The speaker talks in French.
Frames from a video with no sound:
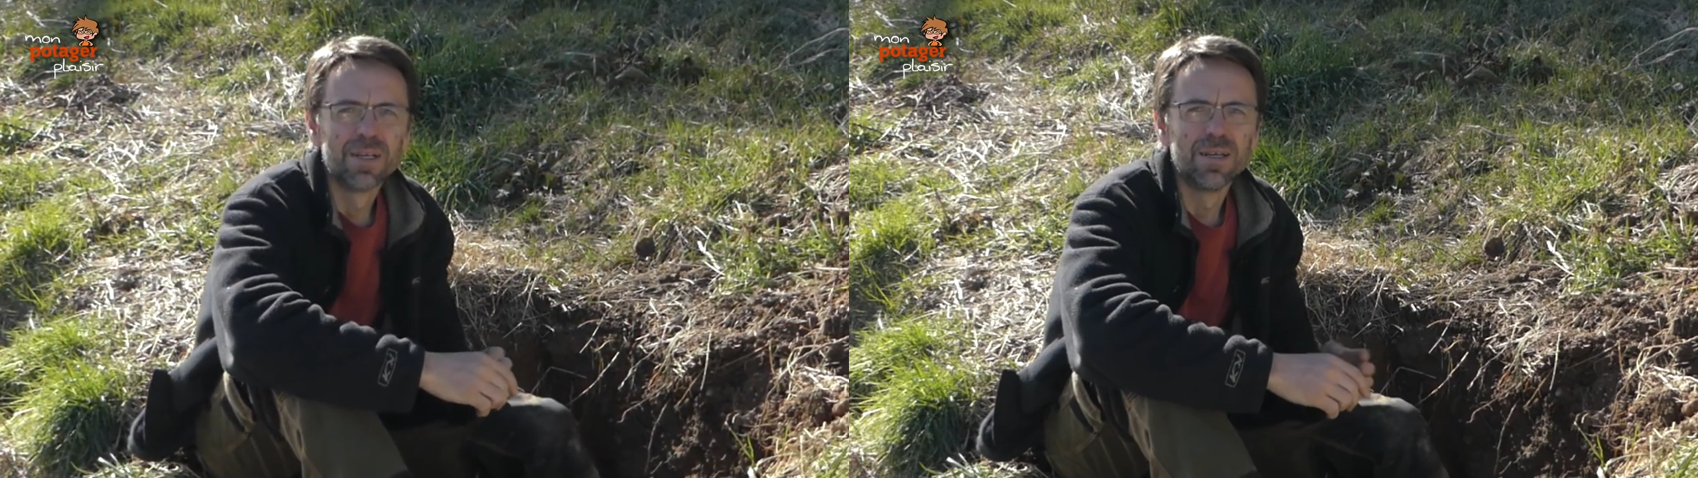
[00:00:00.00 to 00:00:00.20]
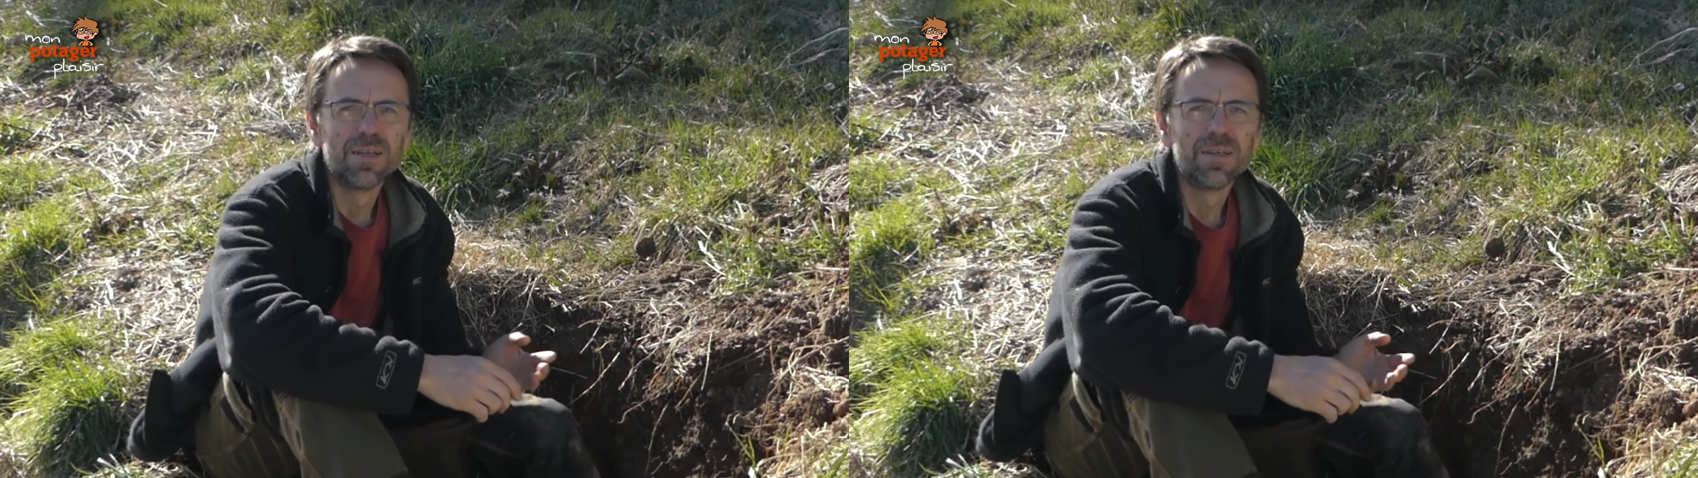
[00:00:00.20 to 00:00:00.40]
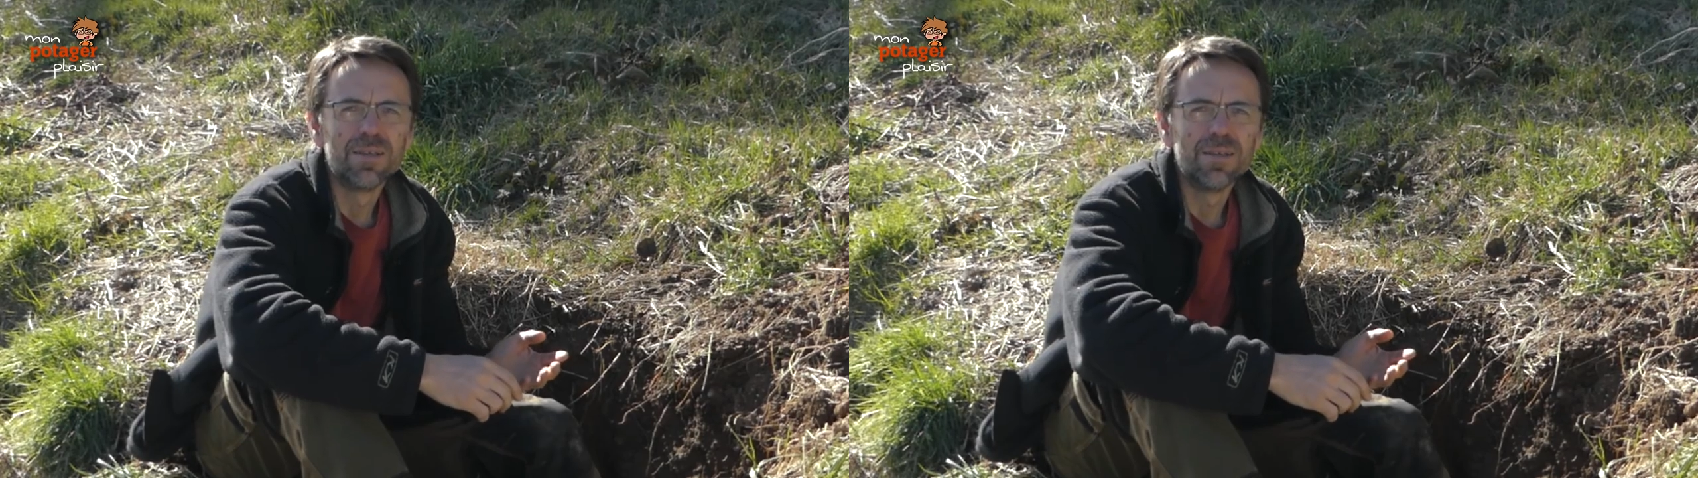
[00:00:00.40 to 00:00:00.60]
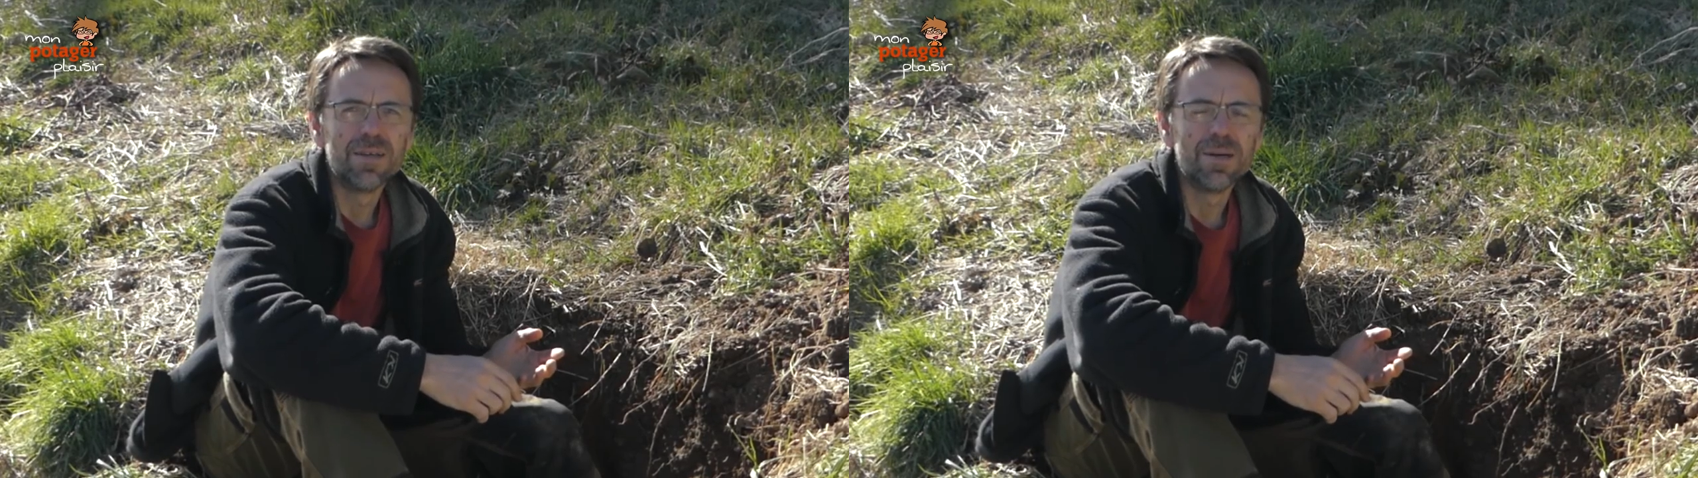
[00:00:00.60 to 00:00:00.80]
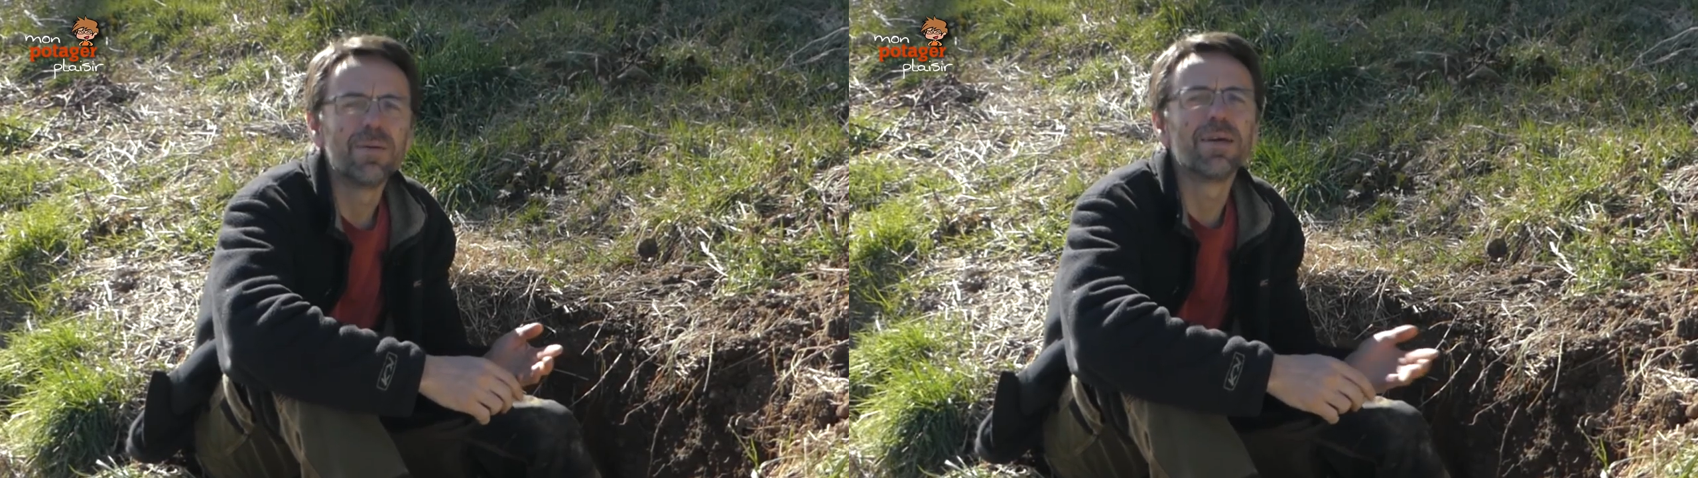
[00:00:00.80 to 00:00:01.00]

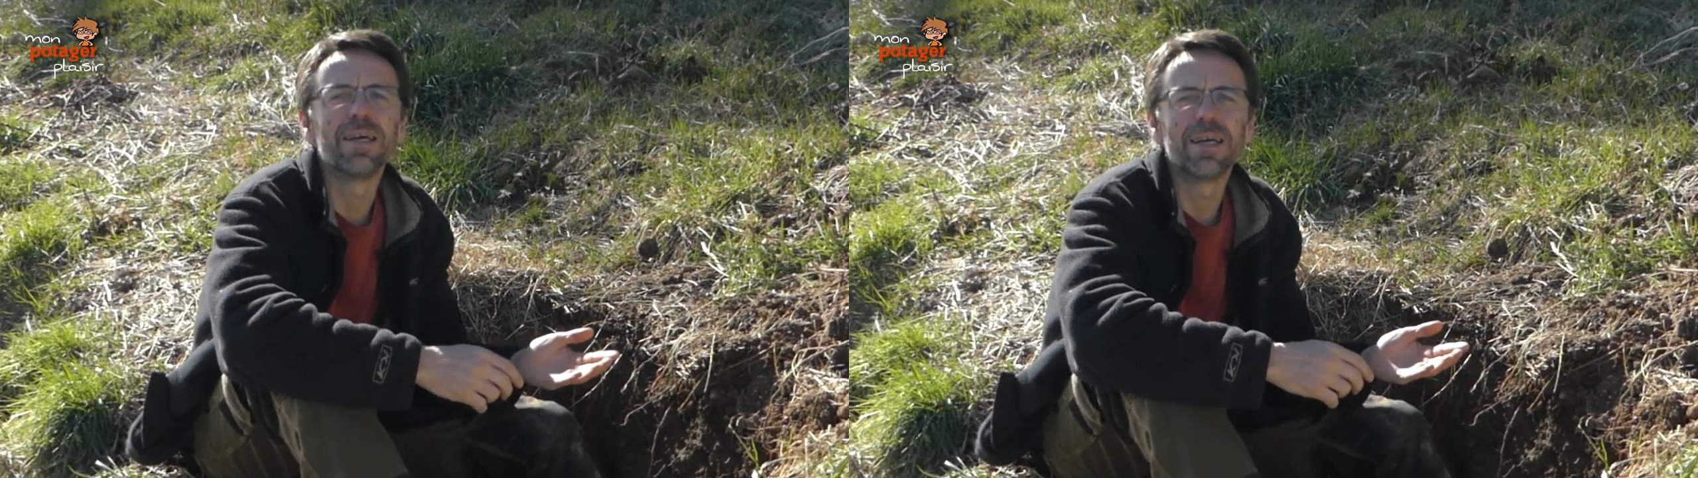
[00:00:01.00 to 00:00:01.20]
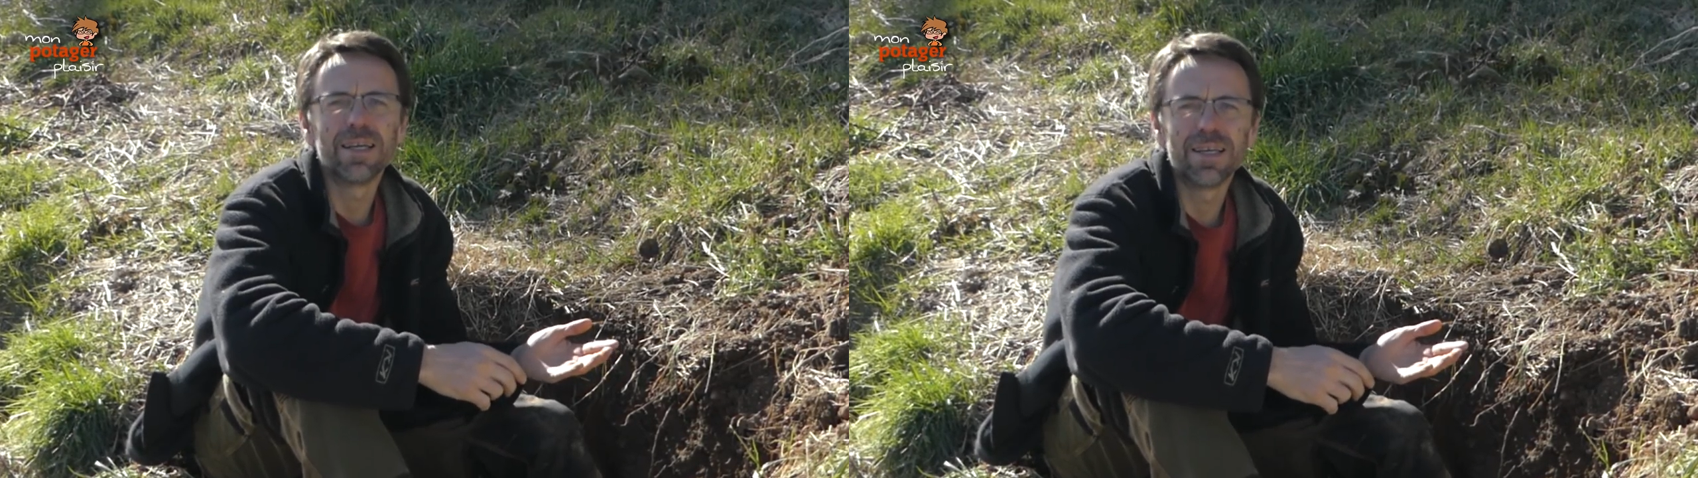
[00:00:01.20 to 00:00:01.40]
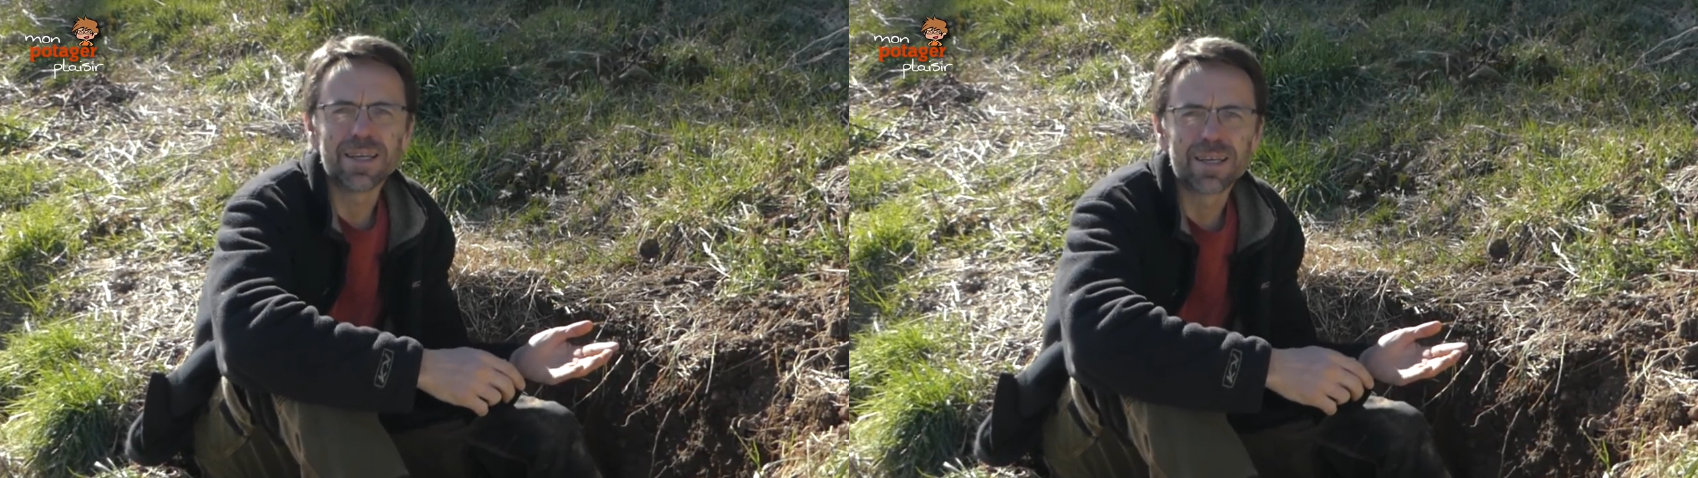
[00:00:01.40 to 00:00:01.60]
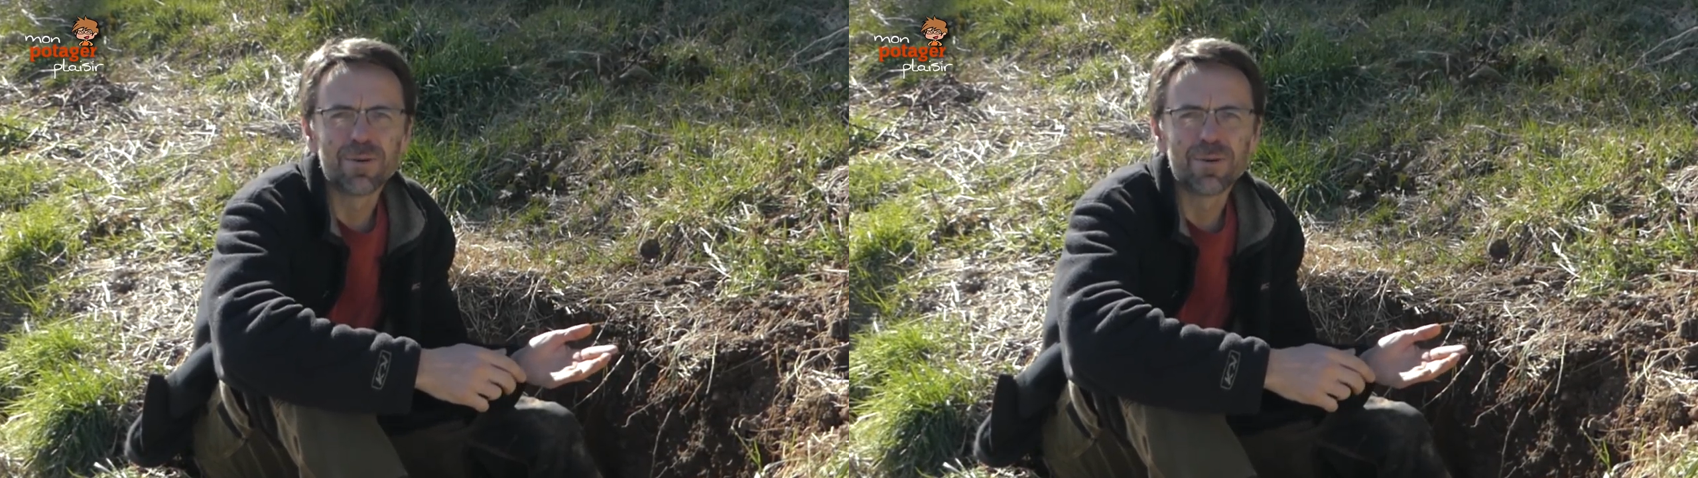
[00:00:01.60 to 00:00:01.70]
Euh, et